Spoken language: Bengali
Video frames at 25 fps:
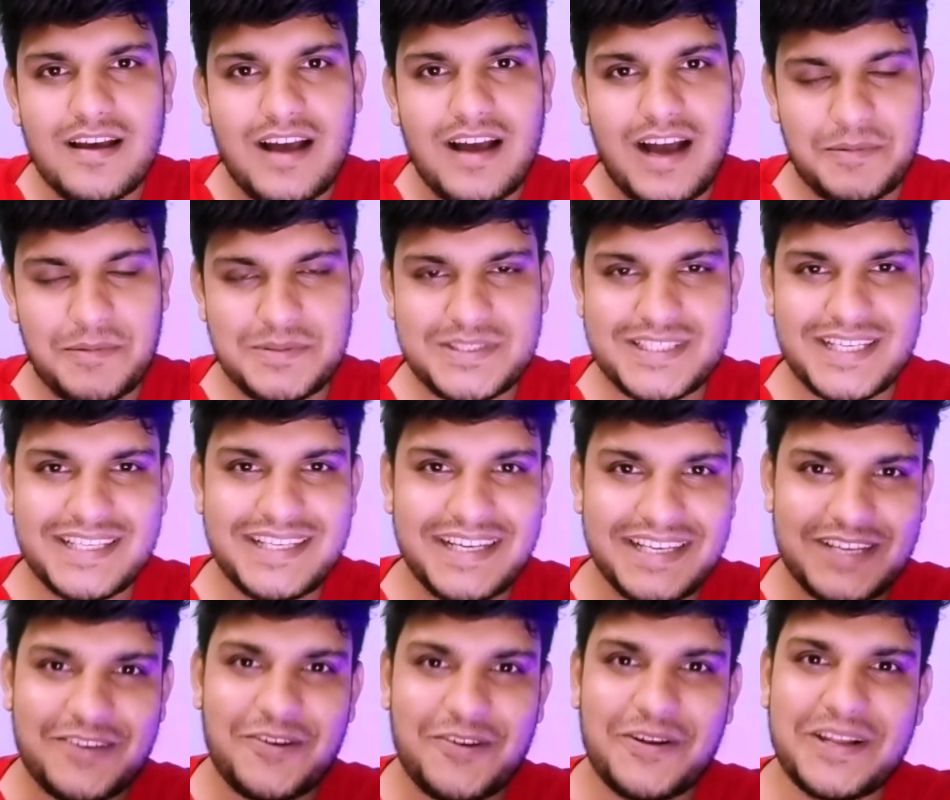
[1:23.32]
আমি জানি
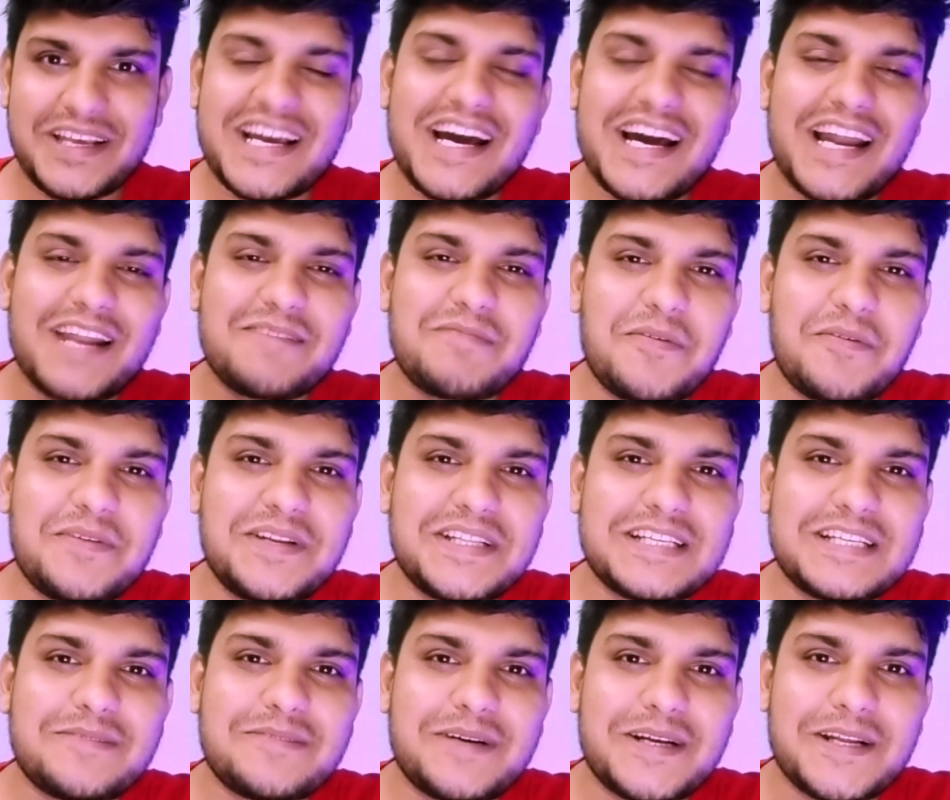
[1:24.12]
এটাকে অনেক খারাপভাবে
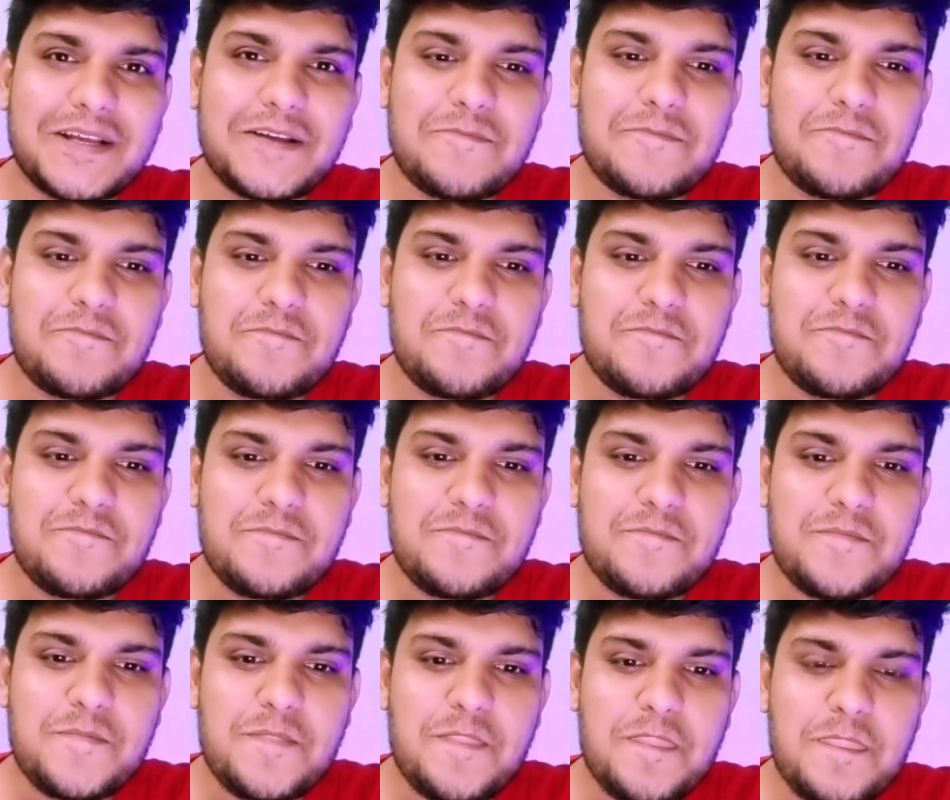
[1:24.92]
নিতে পারে
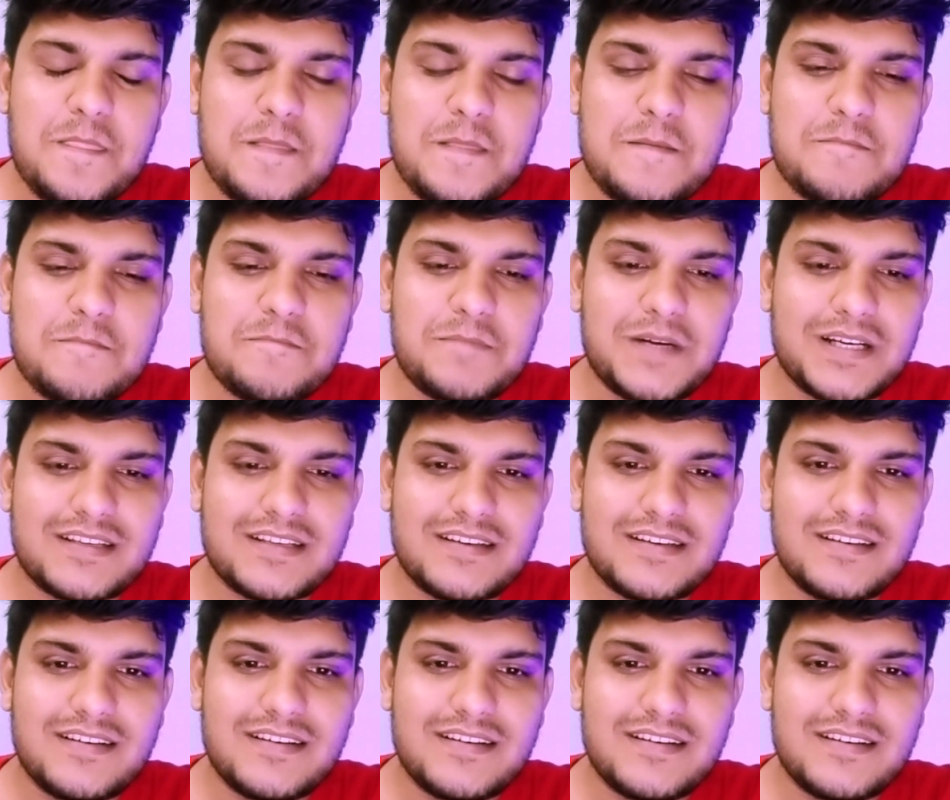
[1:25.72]
বাট